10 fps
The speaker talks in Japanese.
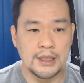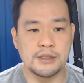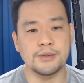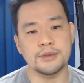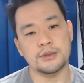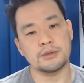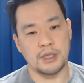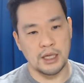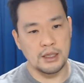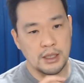で、そうする
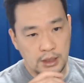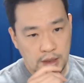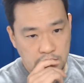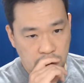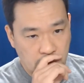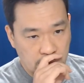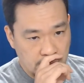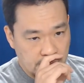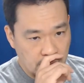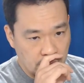とね、その、
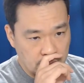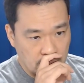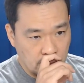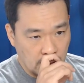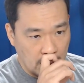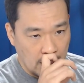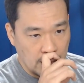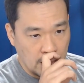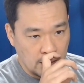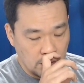2006年と7
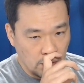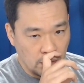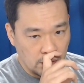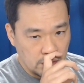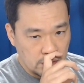年の、